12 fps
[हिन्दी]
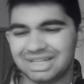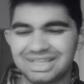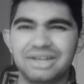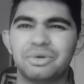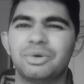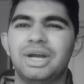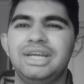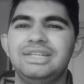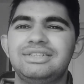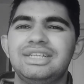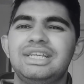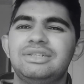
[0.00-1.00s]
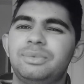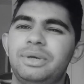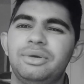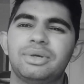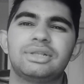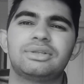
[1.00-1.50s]
देखो गाइज इस
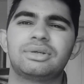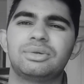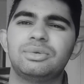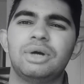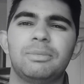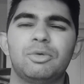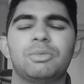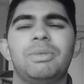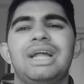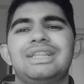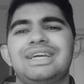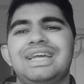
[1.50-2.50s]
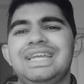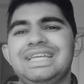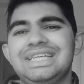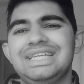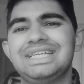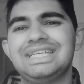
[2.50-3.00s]
वीडियो के थ्रू हम लोग बात
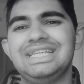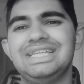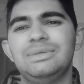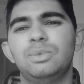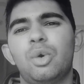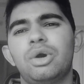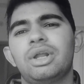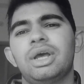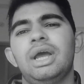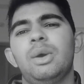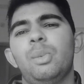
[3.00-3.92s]
करेंगे कि वॉट